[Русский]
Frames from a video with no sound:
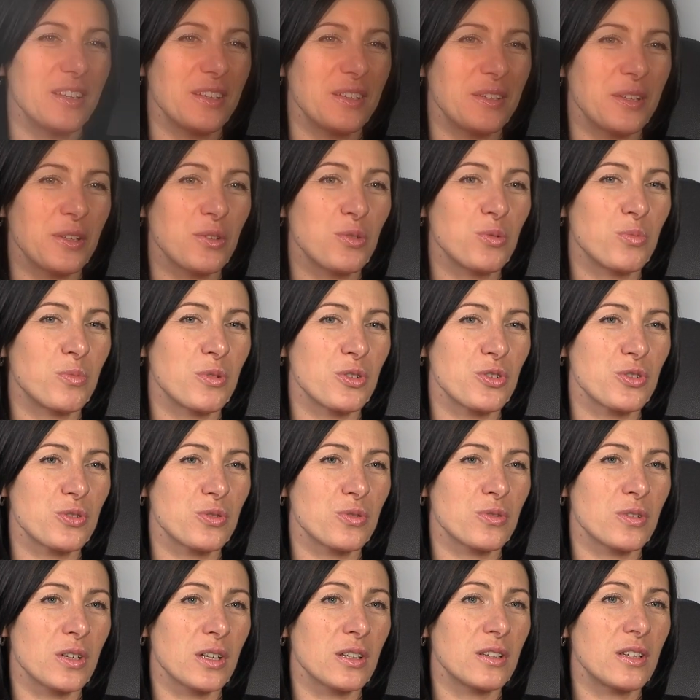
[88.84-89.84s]
я думаю,
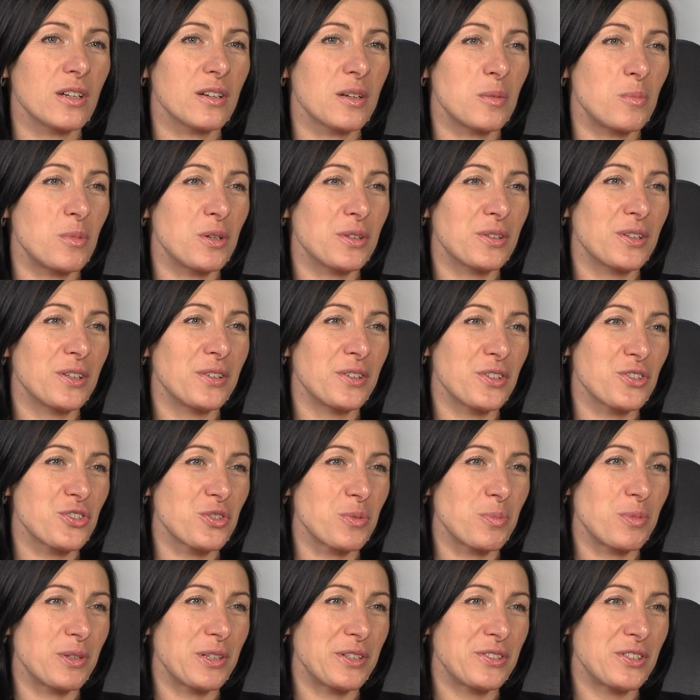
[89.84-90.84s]
что когда команда
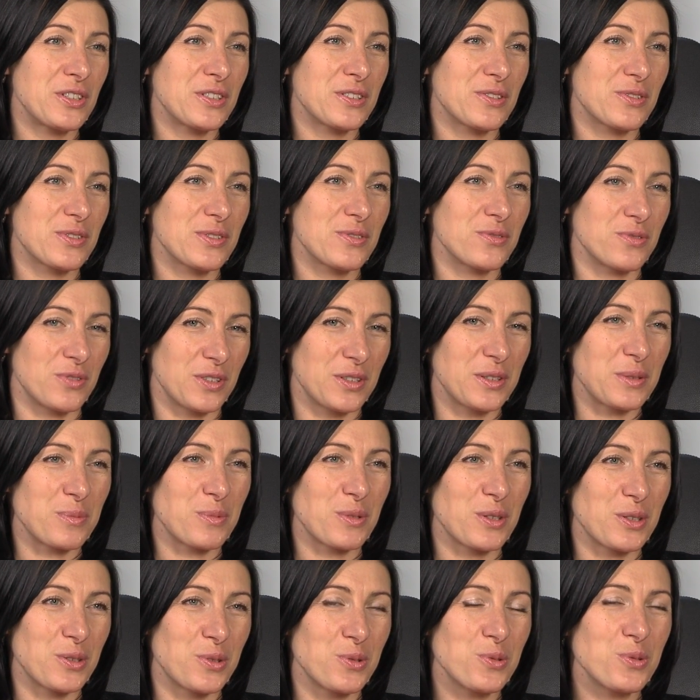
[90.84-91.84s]
наша полетит в
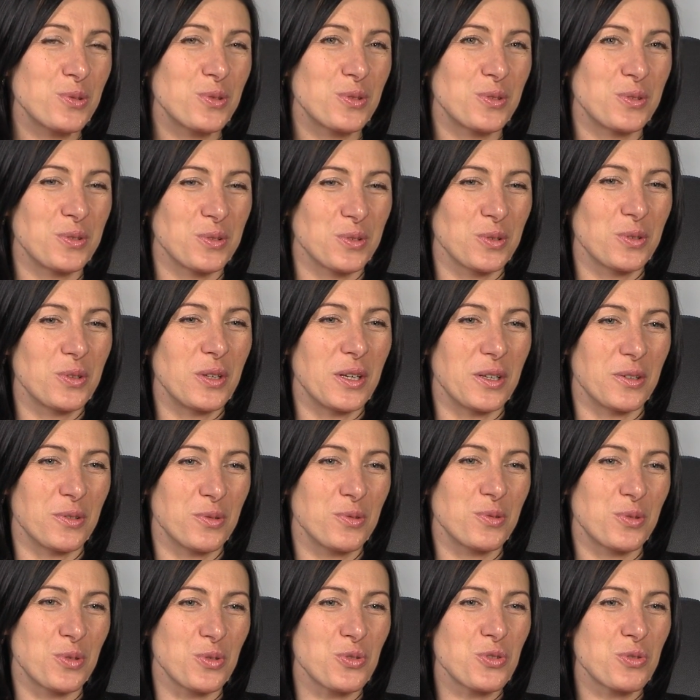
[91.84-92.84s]
этом году туда,
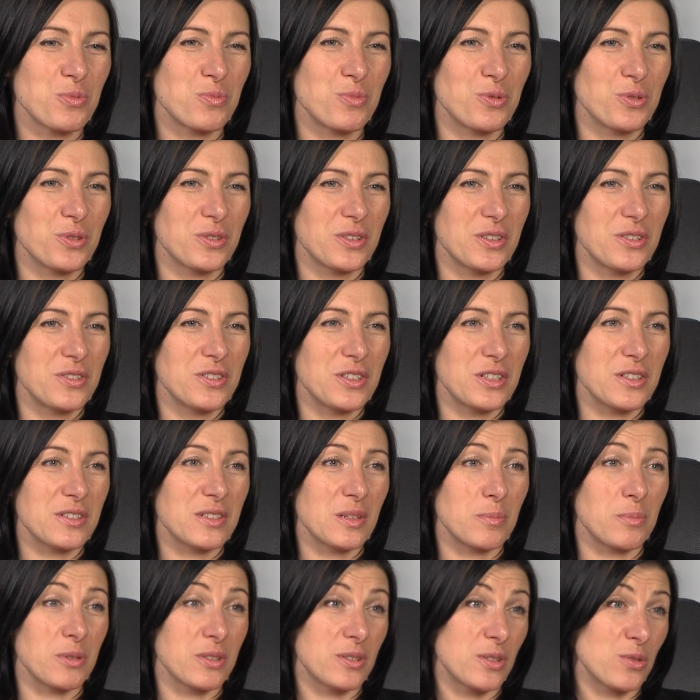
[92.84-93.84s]
ну, тоже будет
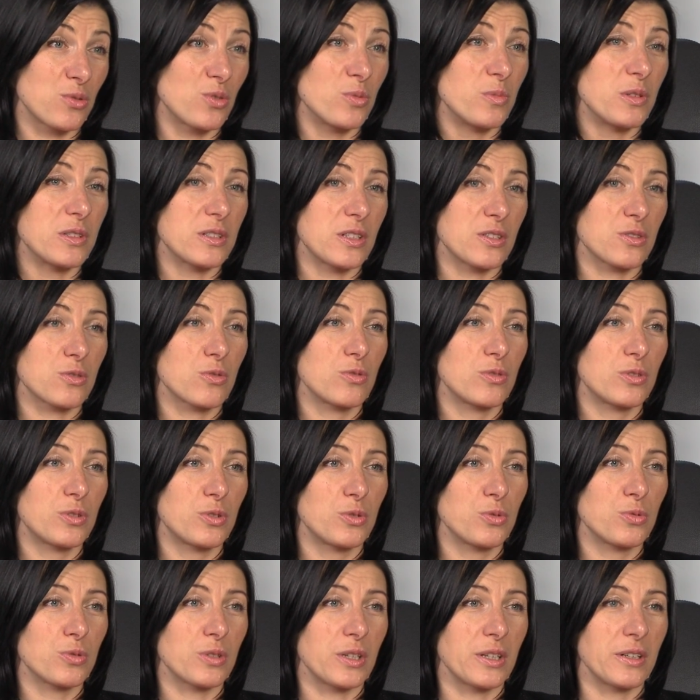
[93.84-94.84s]
интересно познакомиться с
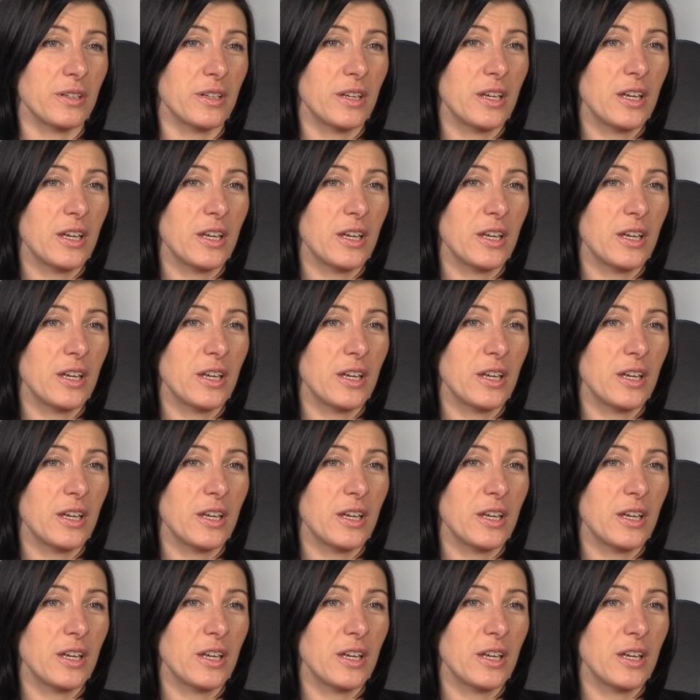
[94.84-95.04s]
культурой.